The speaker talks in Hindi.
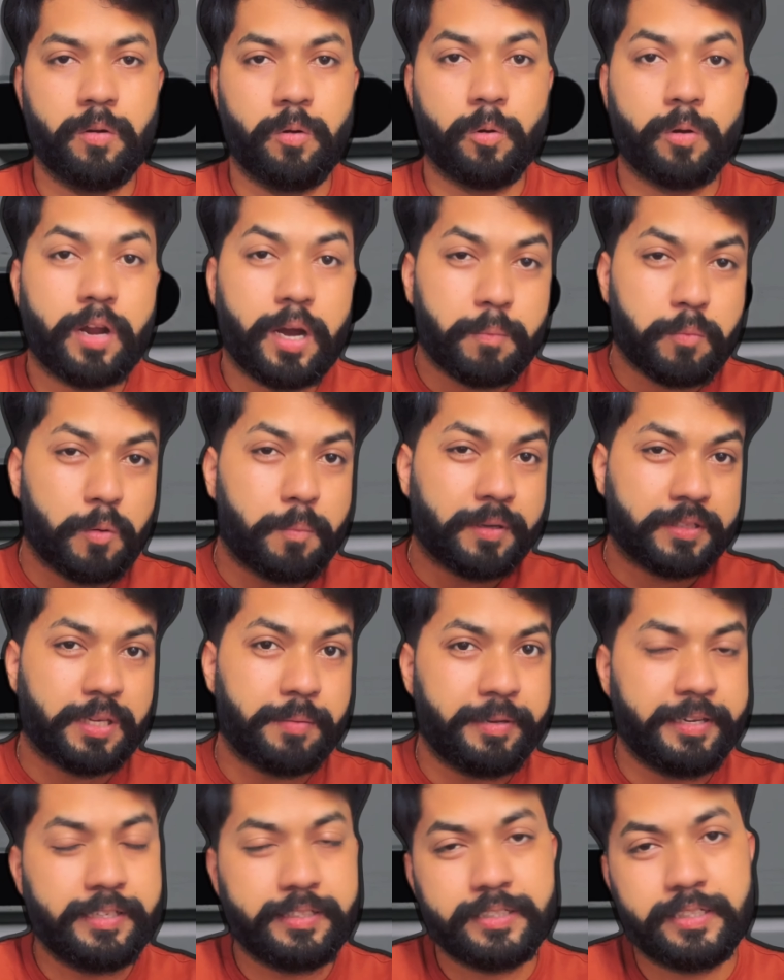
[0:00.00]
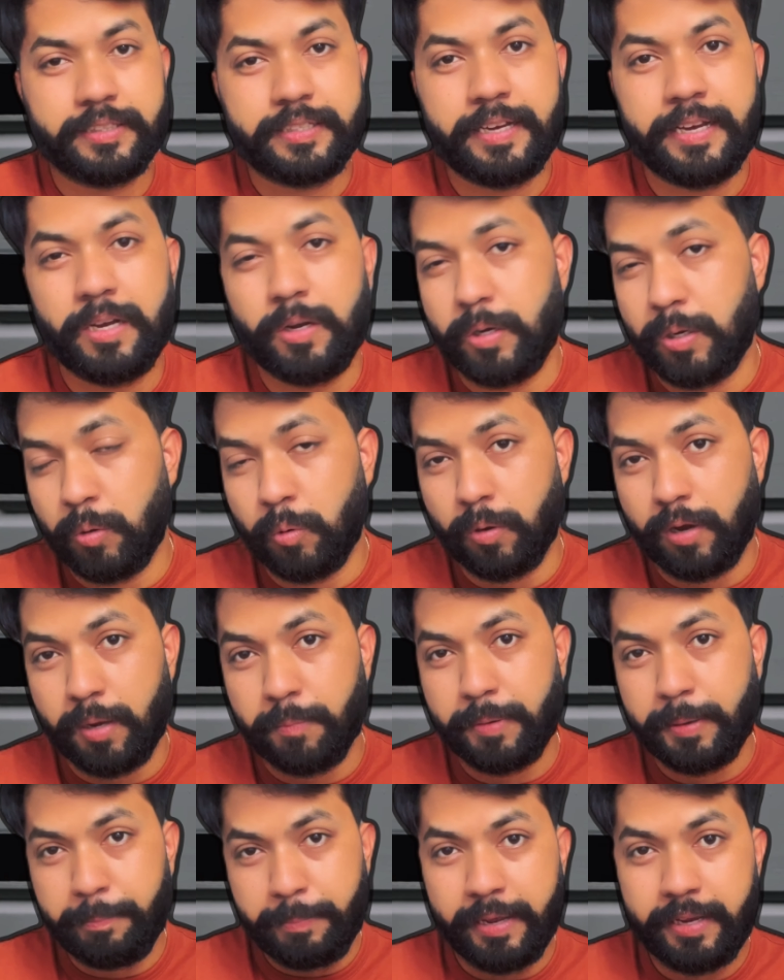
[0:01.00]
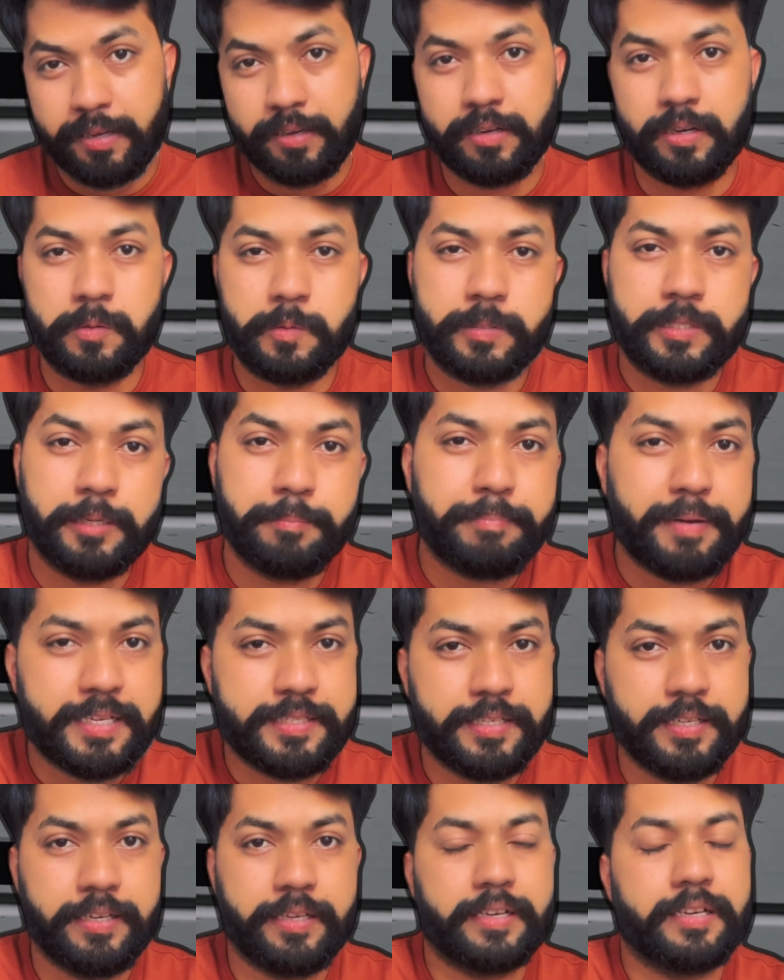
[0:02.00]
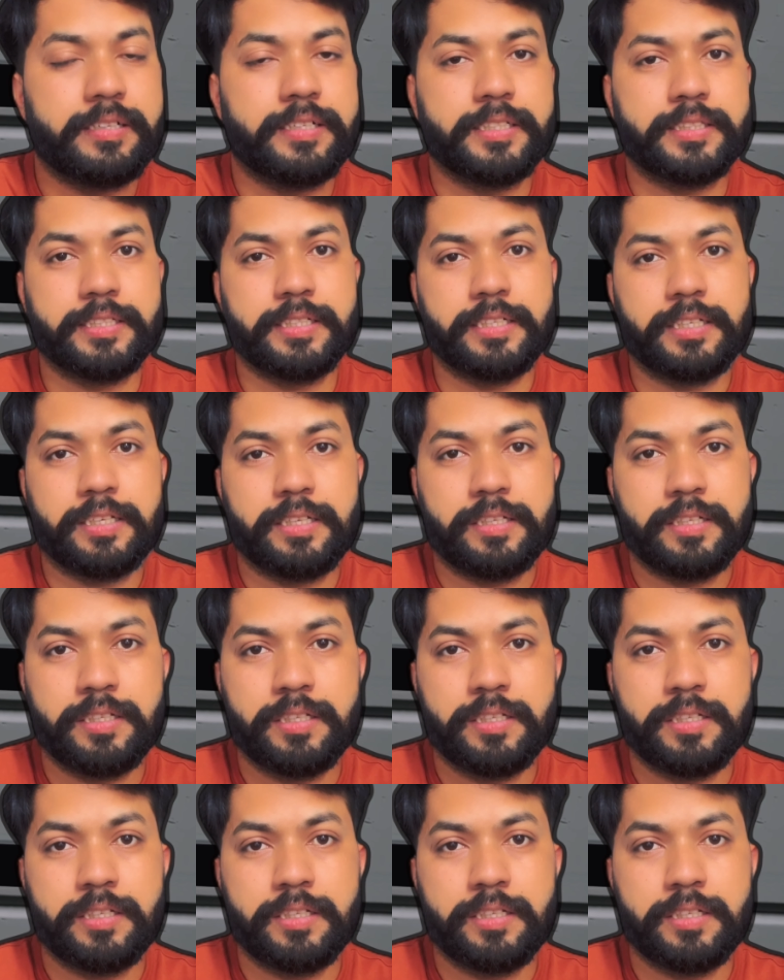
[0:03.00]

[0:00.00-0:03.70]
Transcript: और आपको पता भी नहीं चलता है और आपके बैंक अकाउंट से पैसे निकल जाते हैं